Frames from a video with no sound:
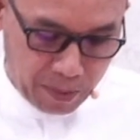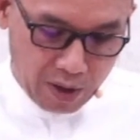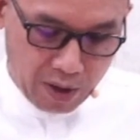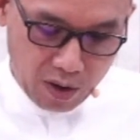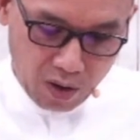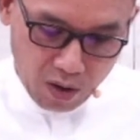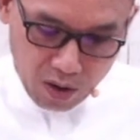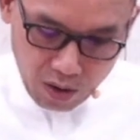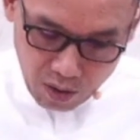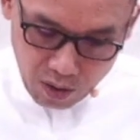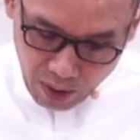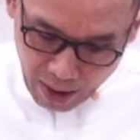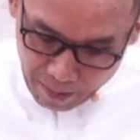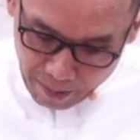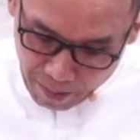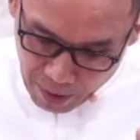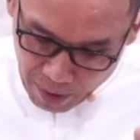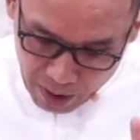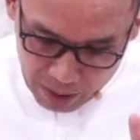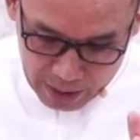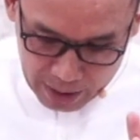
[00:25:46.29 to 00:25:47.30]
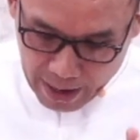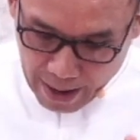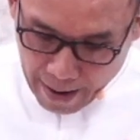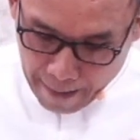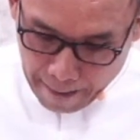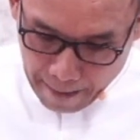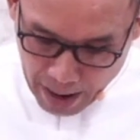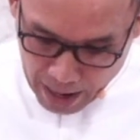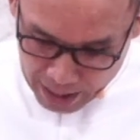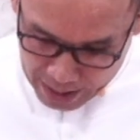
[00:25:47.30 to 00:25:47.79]
ของความมืดเนี่ย
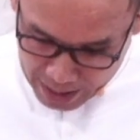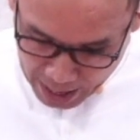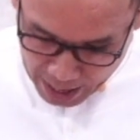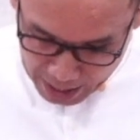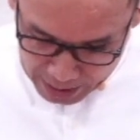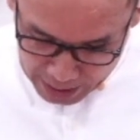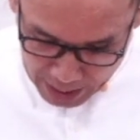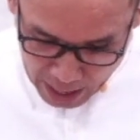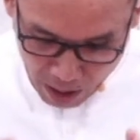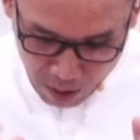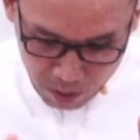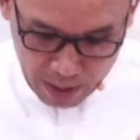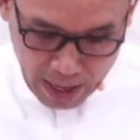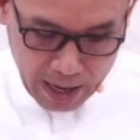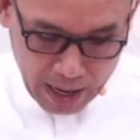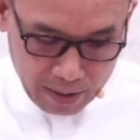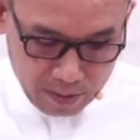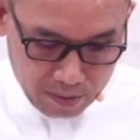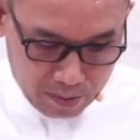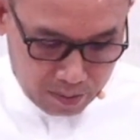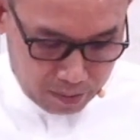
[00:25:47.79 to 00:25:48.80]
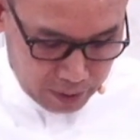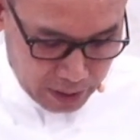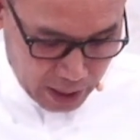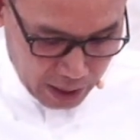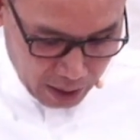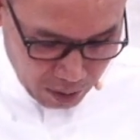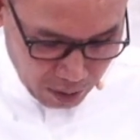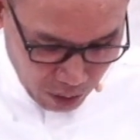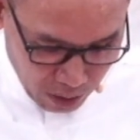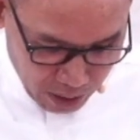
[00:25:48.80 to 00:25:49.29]
มาอย่างยาวนานนะ
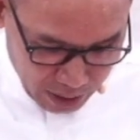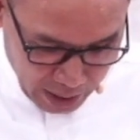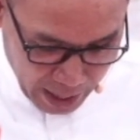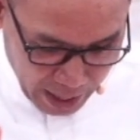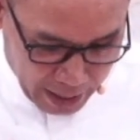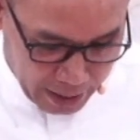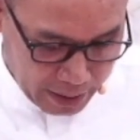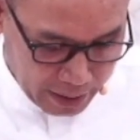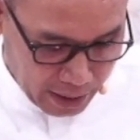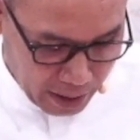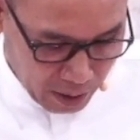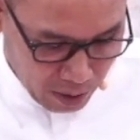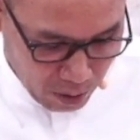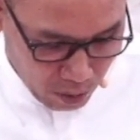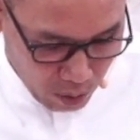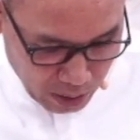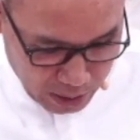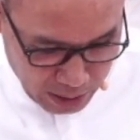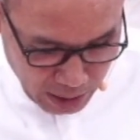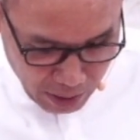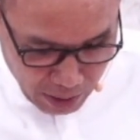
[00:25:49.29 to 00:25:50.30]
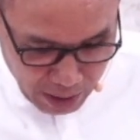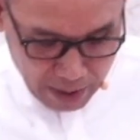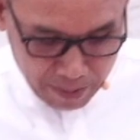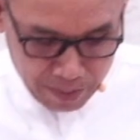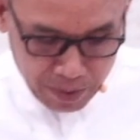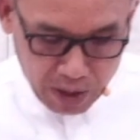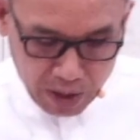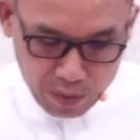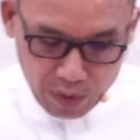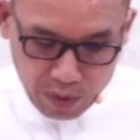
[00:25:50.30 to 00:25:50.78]
คนไทยเนี่ย กลัวเจ้ากรรมใน
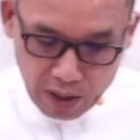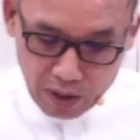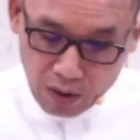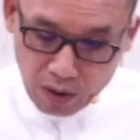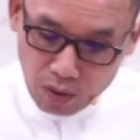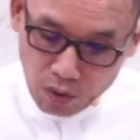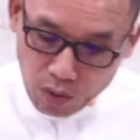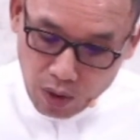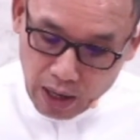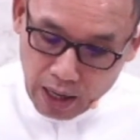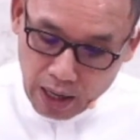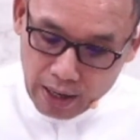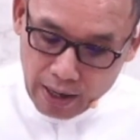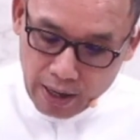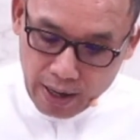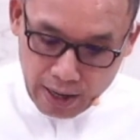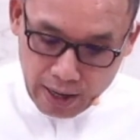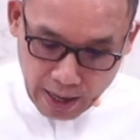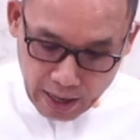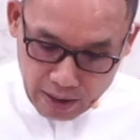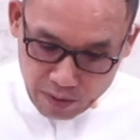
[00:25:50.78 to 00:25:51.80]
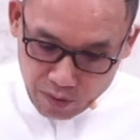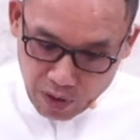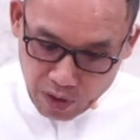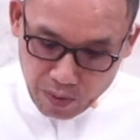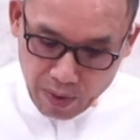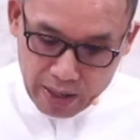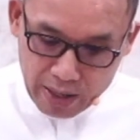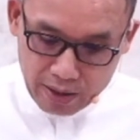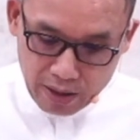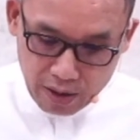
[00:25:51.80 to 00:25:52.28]
เวรกลัวการเวียว่า
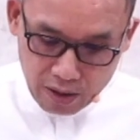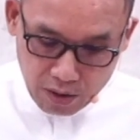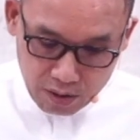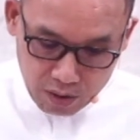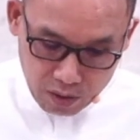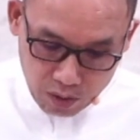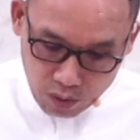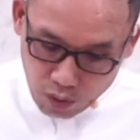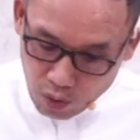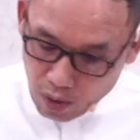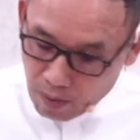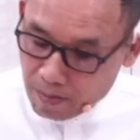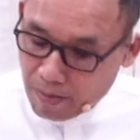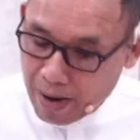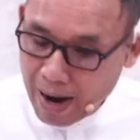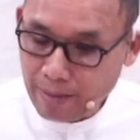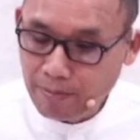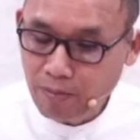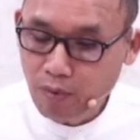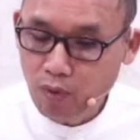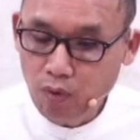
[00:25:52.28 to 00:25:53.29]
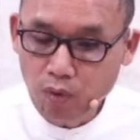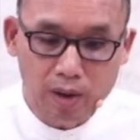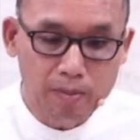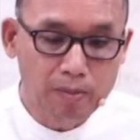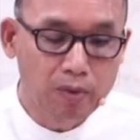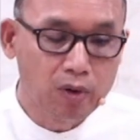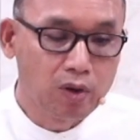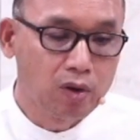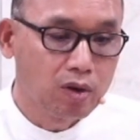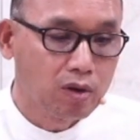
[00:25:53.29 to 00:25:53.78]
ยแต่เกิดกลัวบาปกลัว
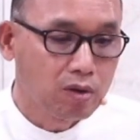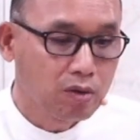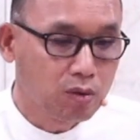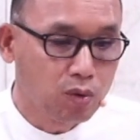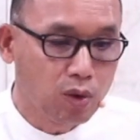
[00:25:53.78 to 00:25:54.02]
กลัว